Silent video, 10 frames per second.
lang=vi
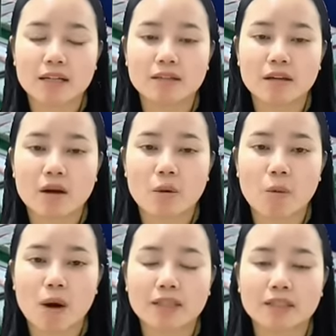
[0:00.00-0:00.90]
nước Cộng
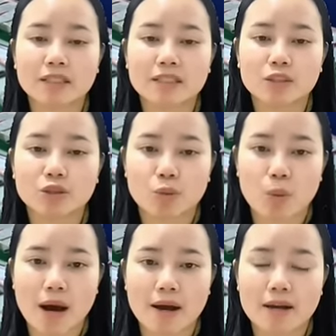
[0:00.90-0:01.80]
hòa Nhân dân Trung
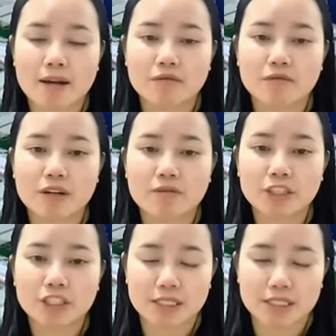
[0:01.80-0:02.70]
Hoa về
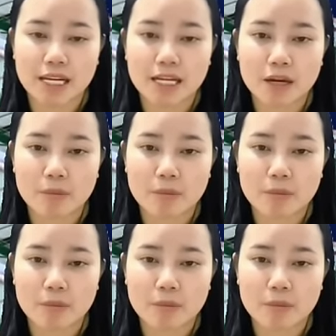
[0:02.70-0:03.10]
phát triển xanh,